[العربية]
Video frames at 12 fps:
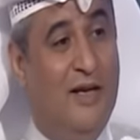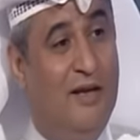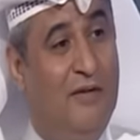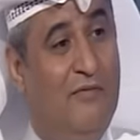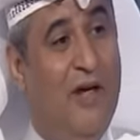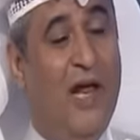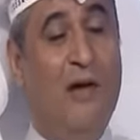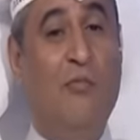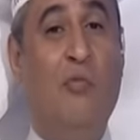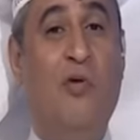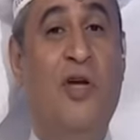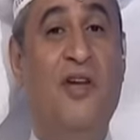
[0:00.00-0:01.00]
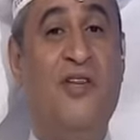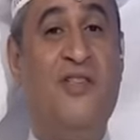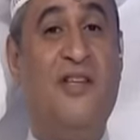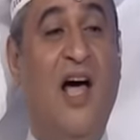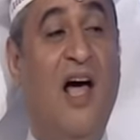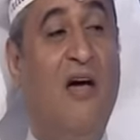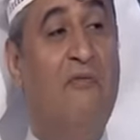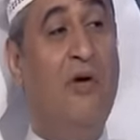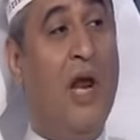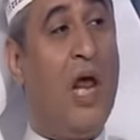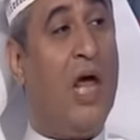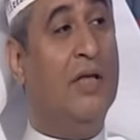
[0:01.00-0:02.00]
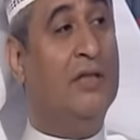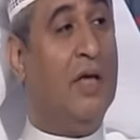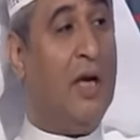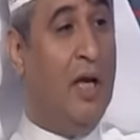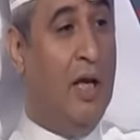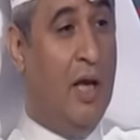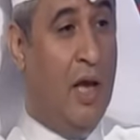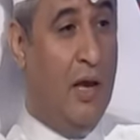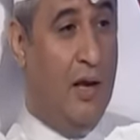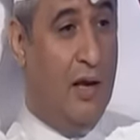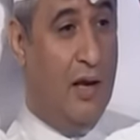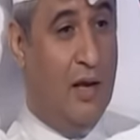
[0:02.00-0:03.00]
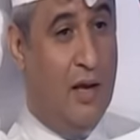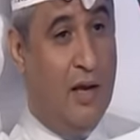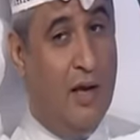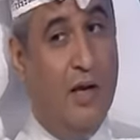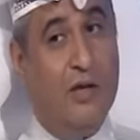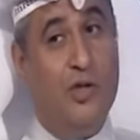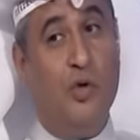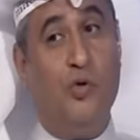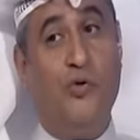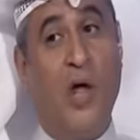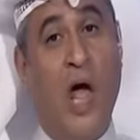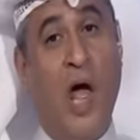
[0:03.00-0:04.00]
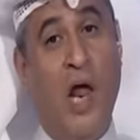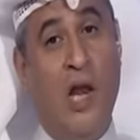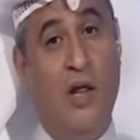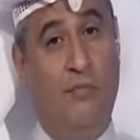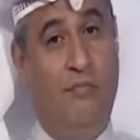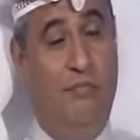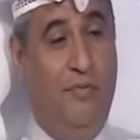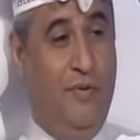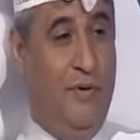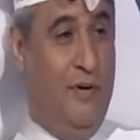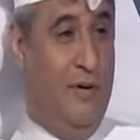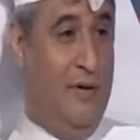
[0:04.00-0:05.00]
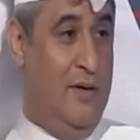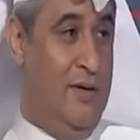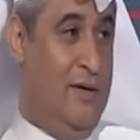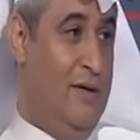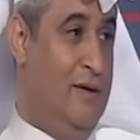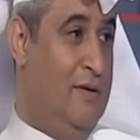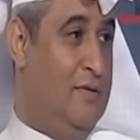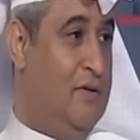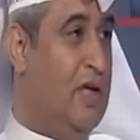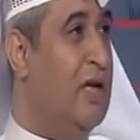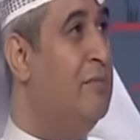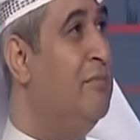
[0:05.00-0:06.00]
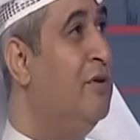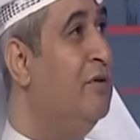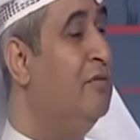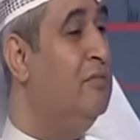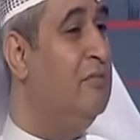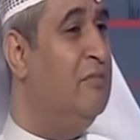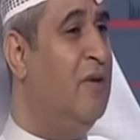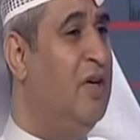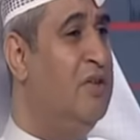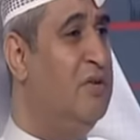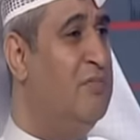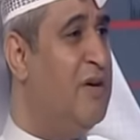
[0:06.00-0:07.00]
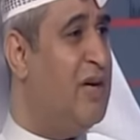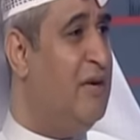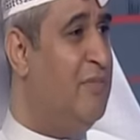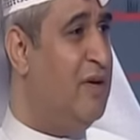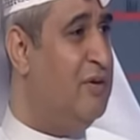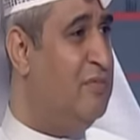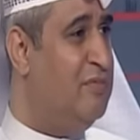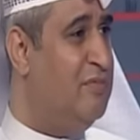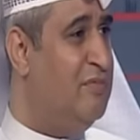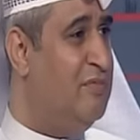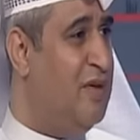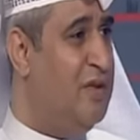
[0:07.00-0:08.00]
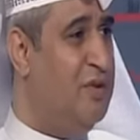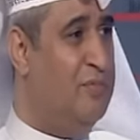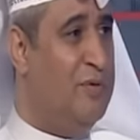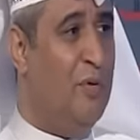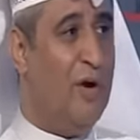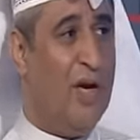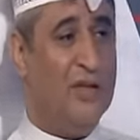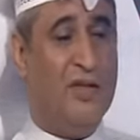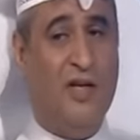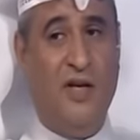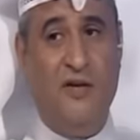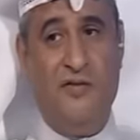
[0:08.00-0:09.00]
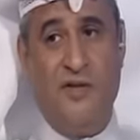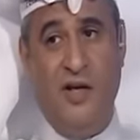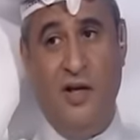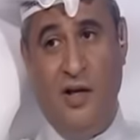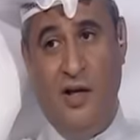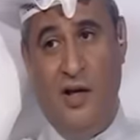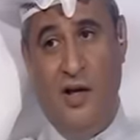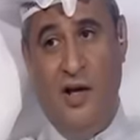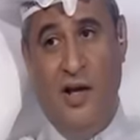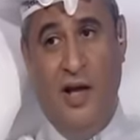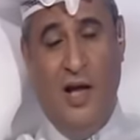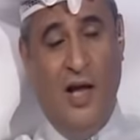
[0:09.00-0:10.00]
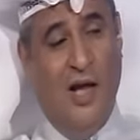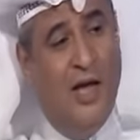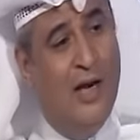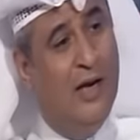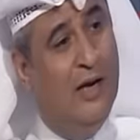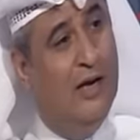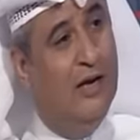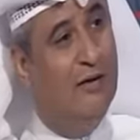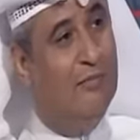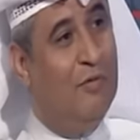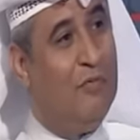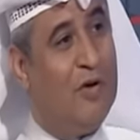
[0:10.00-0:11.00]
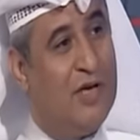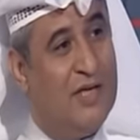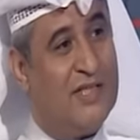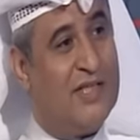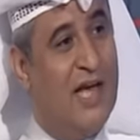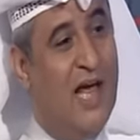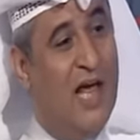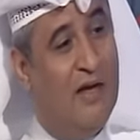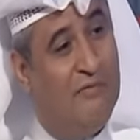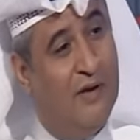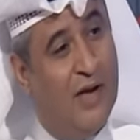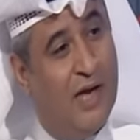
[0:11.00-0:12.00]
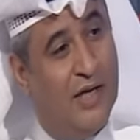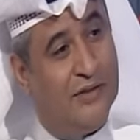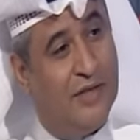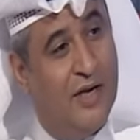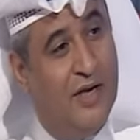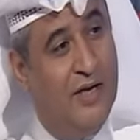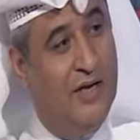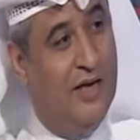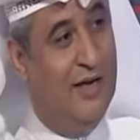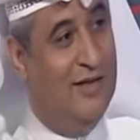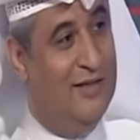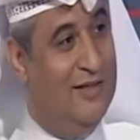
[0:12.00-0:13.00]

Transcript: فهل ممكن الصحافه القطريه تطالب طالب منه ما عندهم برلمان لهم ما عندهم ديمقراطيه نفسها هل ممكن الصحافه القطريه